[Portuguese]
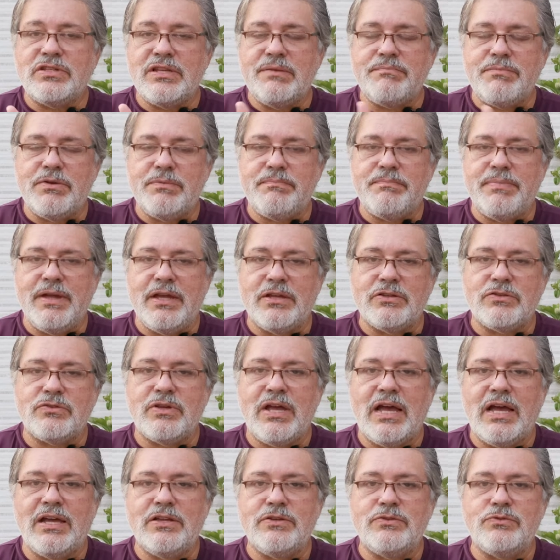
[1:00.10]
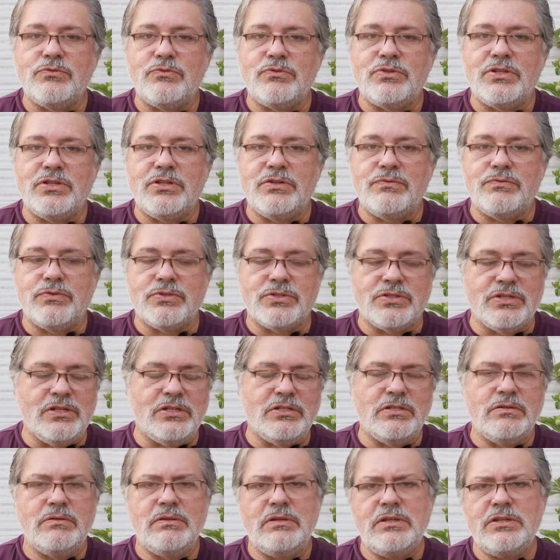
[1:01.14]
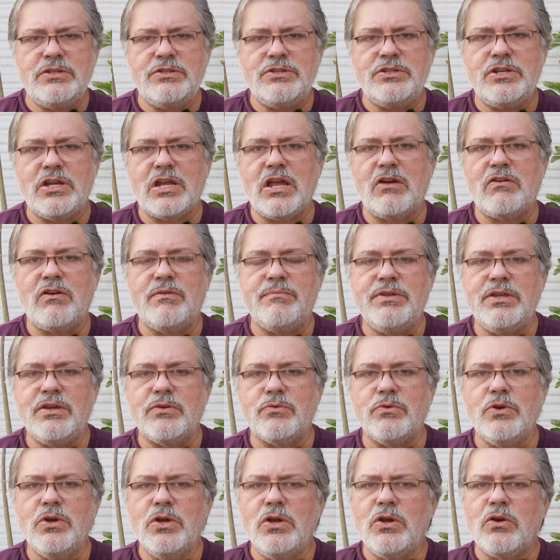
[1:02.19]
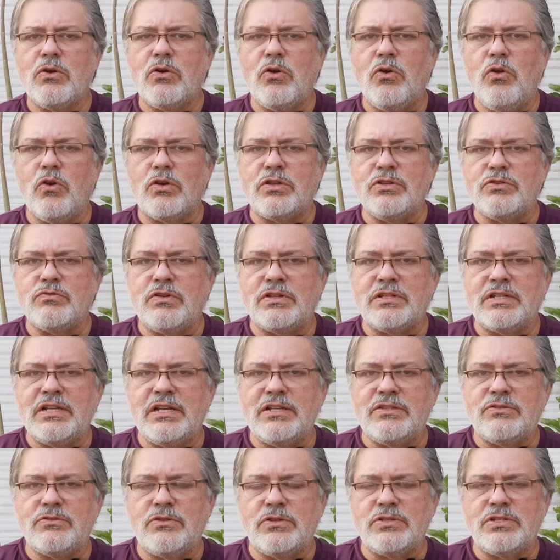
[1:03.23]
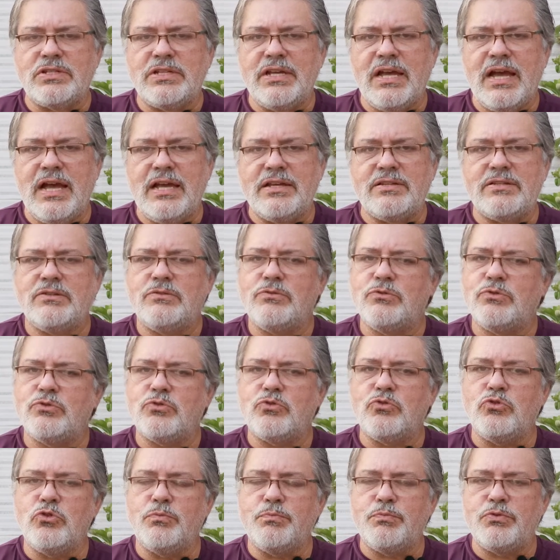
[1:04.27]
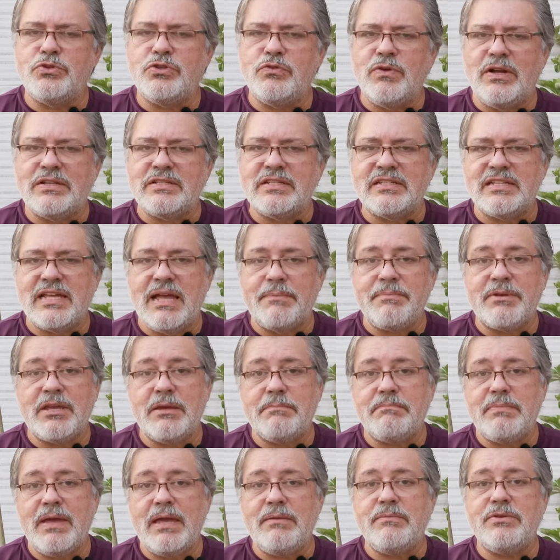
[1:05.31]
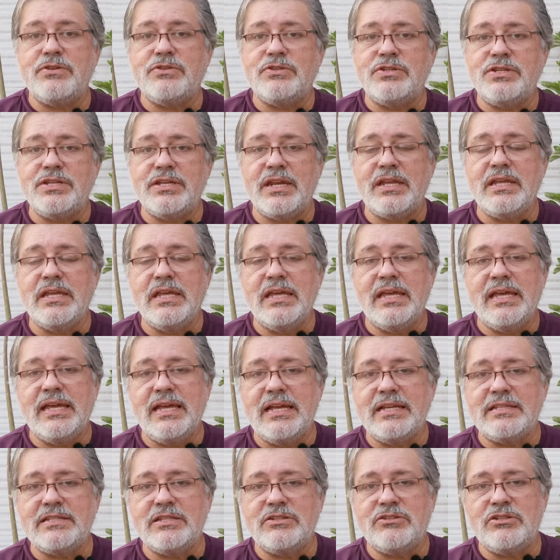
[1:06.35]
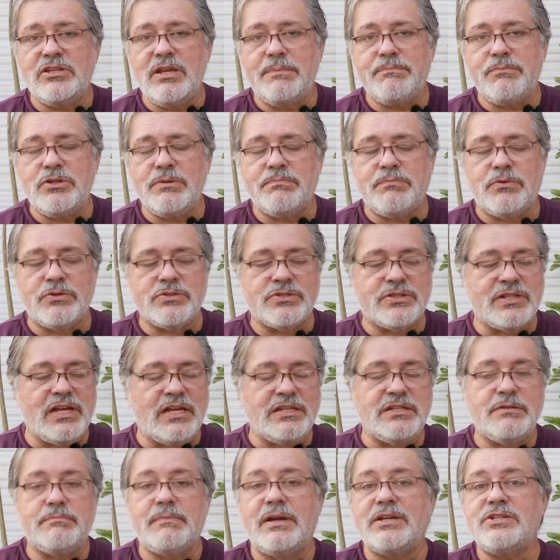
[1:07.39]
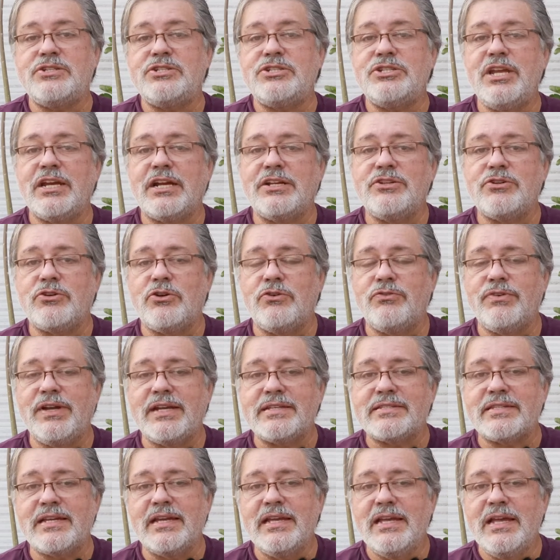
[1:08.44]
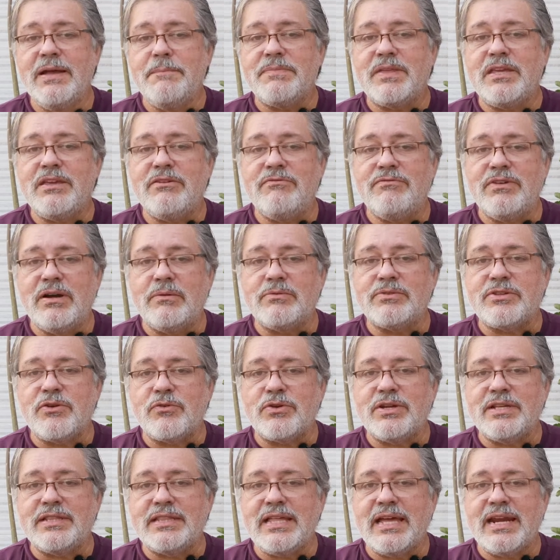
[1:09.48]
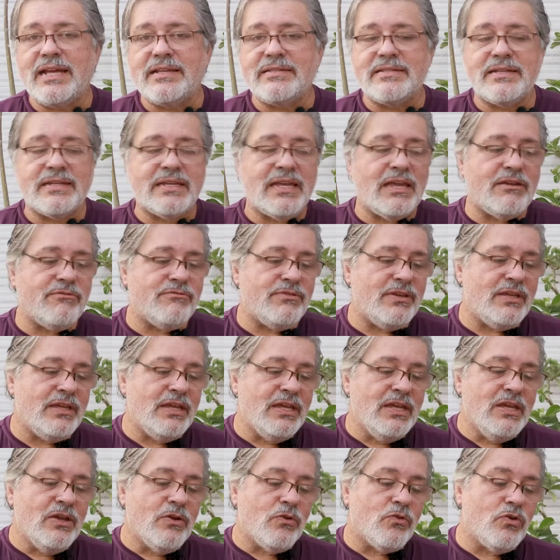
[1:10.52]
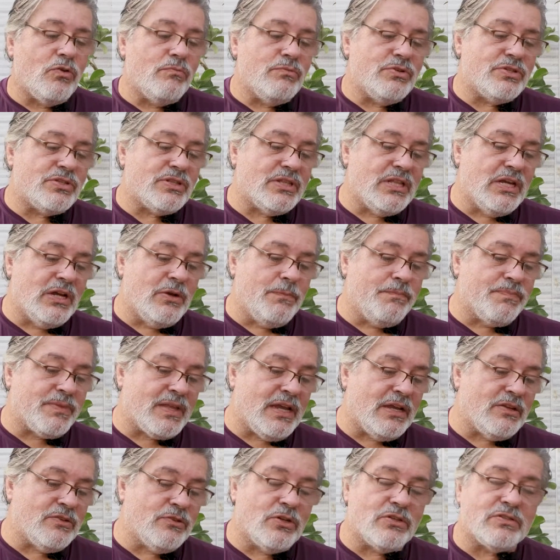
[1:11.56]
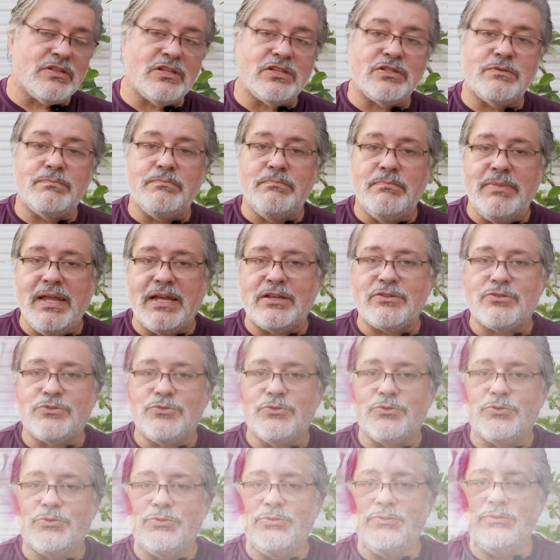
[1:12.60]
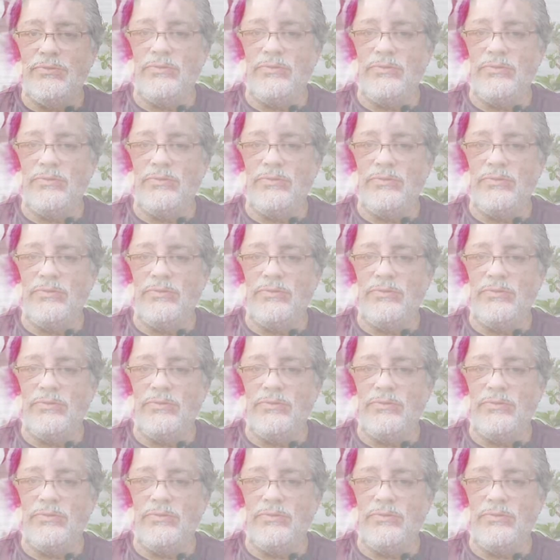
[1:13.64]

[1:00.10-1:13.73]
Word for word: sempre peço a ajuda de vocês. Indique ao amigo, coloque em suas redes sociais, nos grupos de WhatsApp que permitirem esse tipo de postagem. Mas chega de conversa e vamos ao que interessa, que é ver como estão as nossas Black Soul.